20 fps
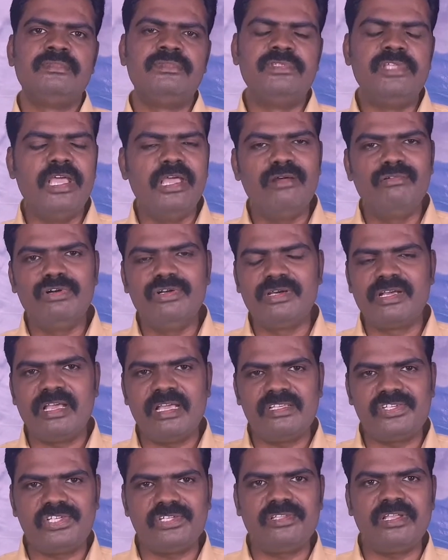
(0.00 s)
దేవుడు
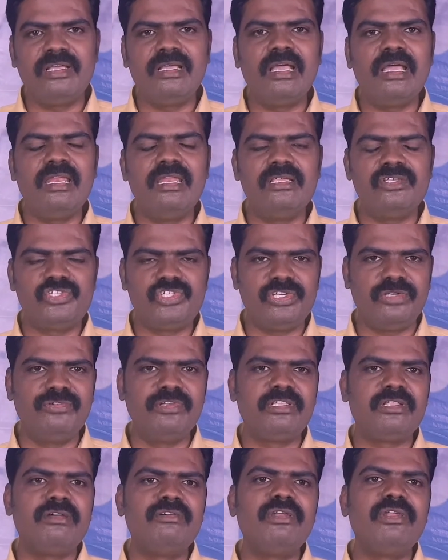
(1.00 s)
ఖచ్చితంగా నీ
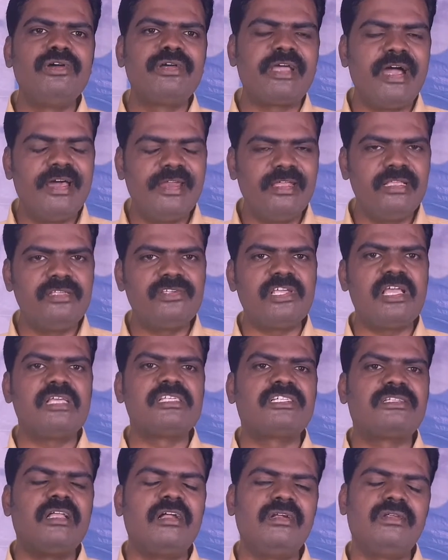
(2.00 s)
జీవితంలో కార్యం
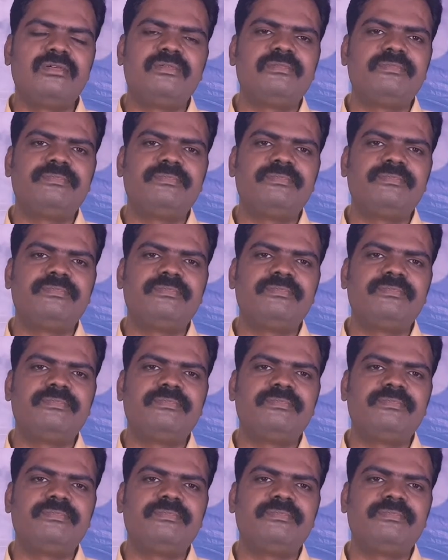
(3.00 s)
చేస్తాడు